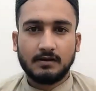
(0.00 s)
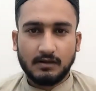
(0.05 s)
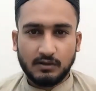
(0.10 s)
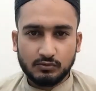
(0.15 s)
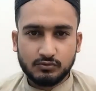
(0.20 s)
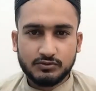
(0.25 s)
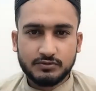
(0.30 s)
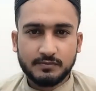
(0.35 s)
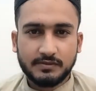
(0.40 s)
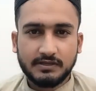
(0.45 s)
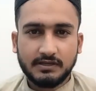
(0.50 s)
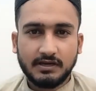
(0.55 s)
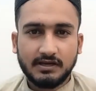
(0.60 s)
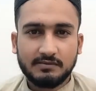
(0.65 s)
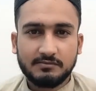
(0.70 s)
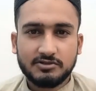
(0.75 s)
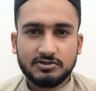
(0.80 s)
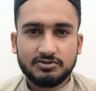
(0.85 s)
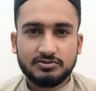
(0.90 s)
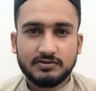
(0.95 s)

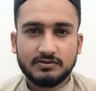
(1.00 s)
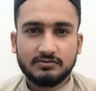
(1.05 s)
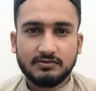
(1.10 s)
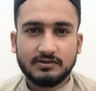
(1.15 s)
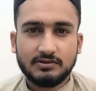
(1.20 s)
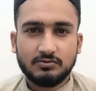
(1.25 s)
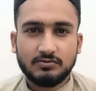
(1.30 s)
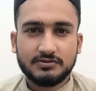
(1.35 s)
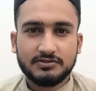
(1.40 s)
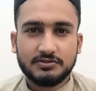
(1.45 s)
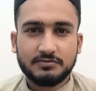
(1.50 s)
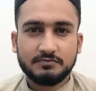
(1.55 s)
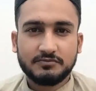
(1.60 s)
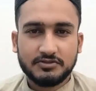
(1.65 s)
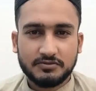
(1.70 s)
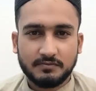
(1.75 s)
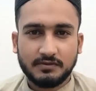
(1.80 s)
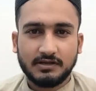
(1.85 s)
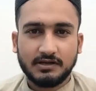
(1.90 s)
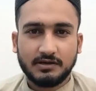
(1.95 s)
आउज़बिल्लिमिनशैतरजीम
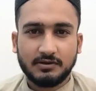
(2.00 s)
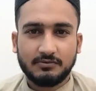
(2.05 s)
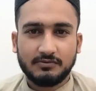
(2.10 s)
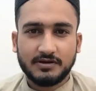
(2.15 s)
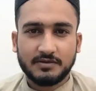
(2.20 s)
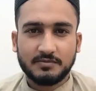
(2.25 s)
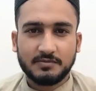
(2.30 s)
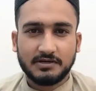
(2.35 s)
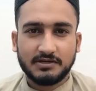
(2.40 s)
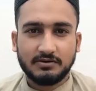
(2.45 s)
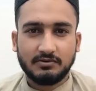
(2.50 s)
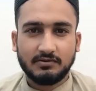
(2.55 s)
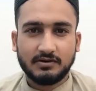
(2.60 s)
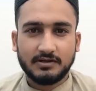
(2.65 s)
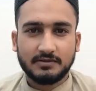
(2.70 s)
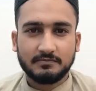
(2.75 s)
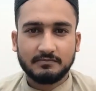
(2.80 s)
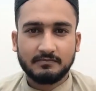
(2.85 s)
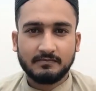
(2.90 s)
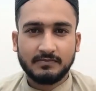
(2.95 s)

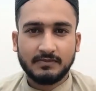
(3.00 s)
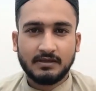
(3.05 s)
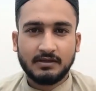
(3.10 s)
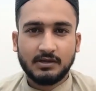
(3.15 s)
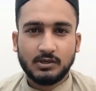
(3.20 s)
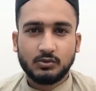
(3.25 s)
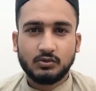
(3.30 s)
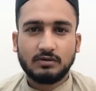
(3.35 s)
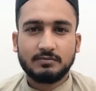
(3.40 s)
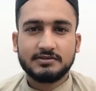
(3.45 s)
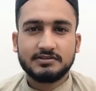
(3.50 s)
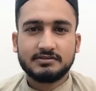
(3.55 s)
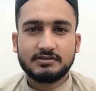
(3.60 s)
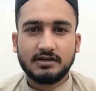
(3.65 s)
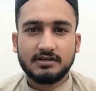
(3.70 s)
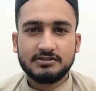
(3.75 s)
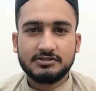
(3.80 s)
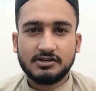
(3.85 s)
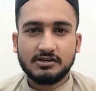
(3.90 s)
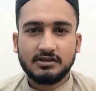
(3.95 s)
बसमीम
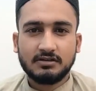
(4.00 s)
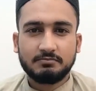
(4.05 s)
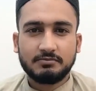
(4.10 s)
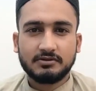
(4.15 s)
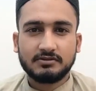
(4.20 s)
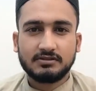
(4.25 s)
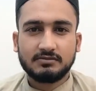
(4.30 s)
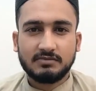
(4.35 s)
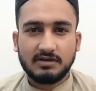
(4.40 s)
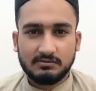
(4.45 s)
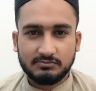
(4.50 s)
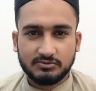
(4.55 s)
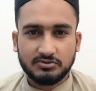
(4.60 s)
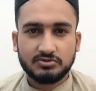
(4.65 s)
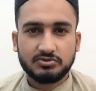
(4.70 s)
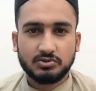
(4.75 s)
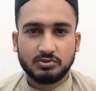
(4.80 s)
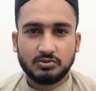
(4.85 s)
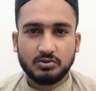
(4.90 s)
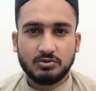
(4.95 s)
ख्वाबिस्तान चैनल पर तमाम
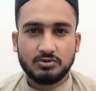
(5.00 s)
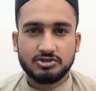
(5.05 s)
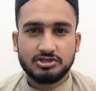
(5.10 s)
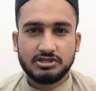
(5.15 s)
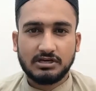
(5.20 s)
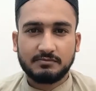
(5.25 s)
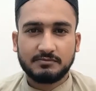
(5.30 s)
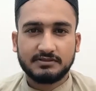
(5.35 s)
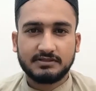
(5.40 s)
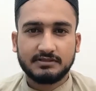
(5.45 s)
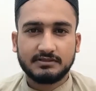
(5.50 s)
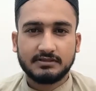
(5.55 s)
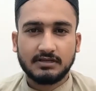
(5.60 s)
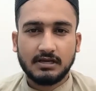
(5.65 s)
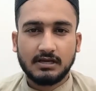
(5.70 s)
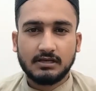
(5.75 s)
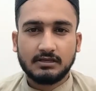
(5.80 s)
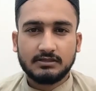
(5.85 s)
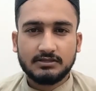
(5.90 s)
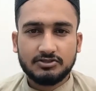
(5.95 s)
दोस्तों को खुश
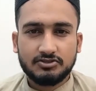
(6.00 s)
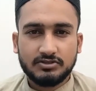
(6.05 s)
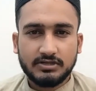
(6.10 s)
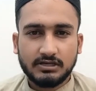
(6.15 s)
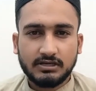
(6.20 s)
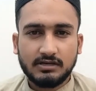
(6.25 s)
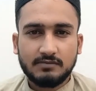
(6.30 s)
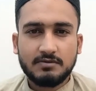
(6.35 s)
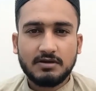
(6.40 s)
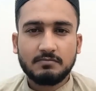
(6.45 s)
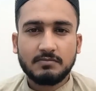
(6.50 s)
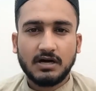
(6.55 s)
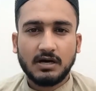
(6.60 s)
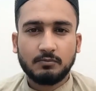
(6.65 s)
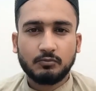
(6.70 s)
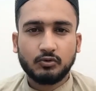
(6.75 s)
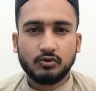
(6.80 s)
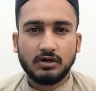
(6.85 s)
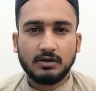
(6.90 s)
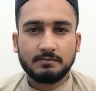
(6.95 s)
आमदीद इस चैनल में हम
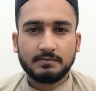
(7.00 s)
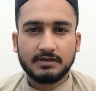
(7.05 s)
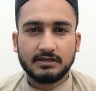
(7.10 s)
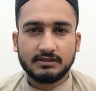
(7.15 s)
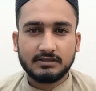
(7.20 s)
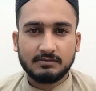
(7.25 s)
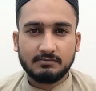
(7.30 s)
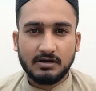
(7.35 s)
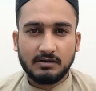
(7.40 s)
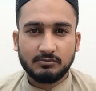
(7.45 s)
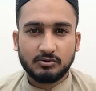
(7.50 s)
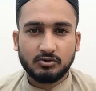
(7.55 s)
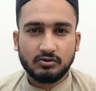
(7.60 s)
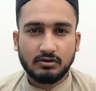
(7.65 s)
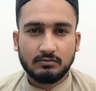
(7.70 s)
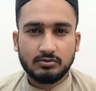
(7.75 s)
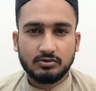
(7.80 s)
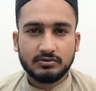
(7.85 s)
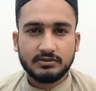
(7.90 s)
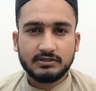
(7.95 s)
आपको आपके तमाम
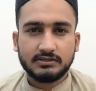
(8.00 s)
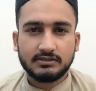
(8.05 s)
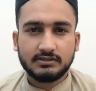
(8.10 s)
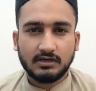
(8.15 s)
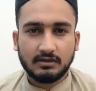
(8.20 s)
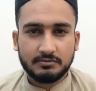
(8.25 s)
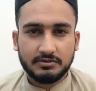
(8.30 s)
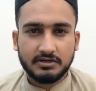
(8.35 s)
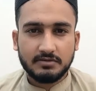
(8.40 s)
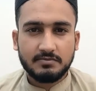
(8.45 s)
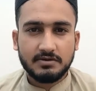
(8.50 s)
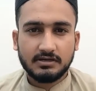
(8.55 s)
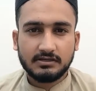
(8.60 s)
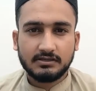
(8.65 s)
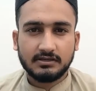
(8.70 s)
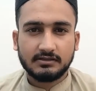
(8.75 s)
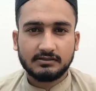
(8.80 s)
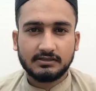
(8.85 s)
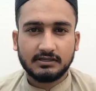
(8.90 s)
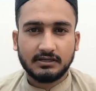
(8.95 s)
ख्वाबों की ताबीरें बयान
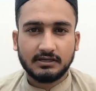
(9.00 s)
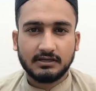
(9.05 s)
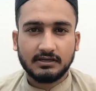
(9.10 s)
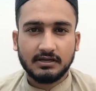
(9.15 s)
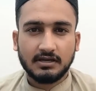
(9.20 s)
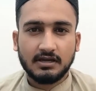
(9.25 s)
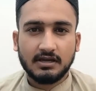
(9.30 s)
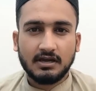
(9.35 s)
करते हैं